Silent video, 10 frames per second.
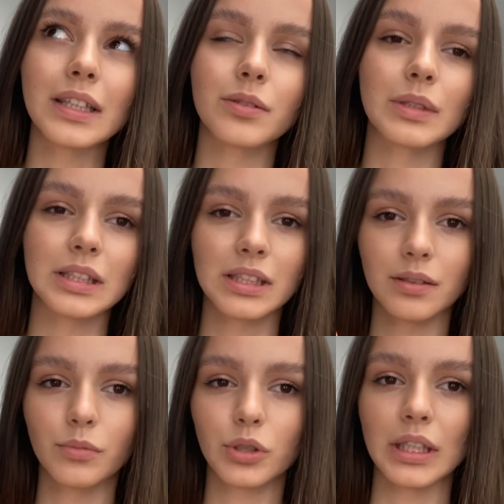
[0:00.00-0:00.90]
natomiast
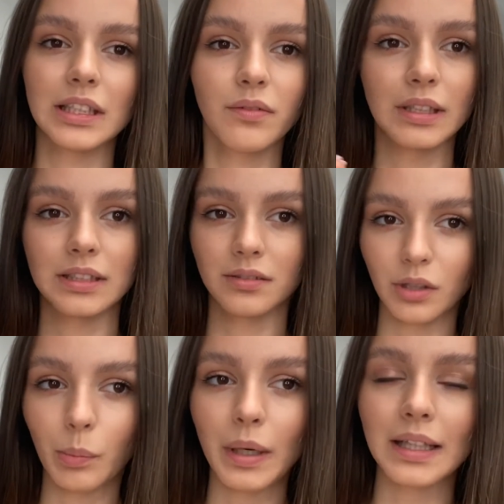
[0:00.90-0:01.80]
jeśli muszę iść właśnie
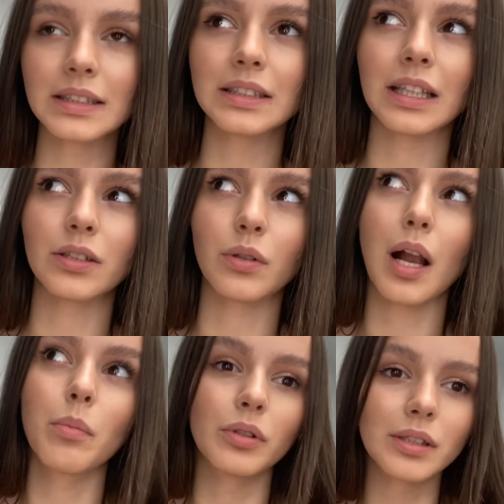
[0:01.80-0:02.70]
do pracy na to
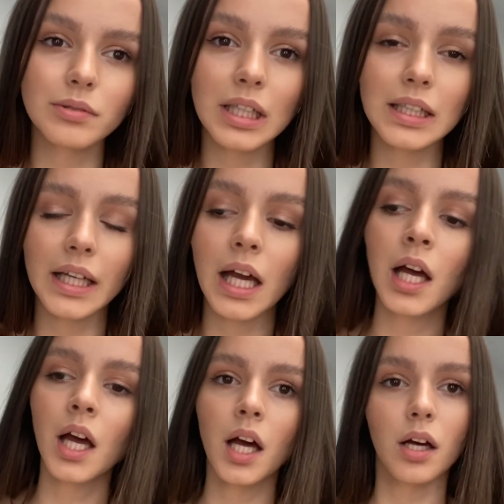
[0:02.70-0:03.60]
albo na uczelnię,
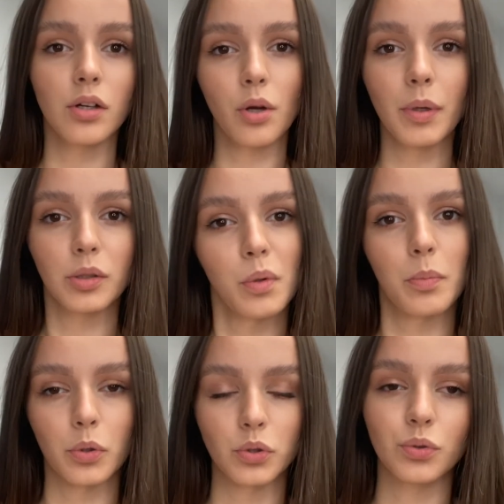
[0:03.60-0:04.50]
robię to po
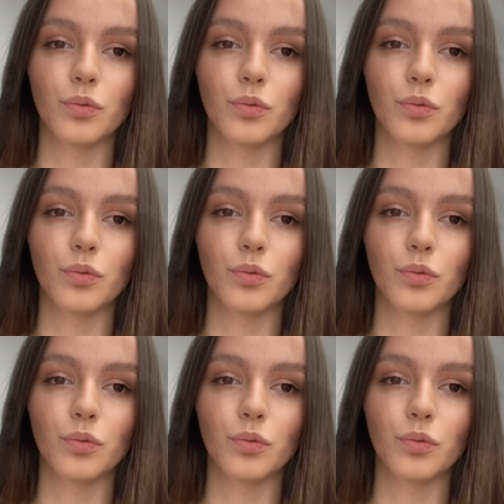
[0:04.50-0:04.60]
prostu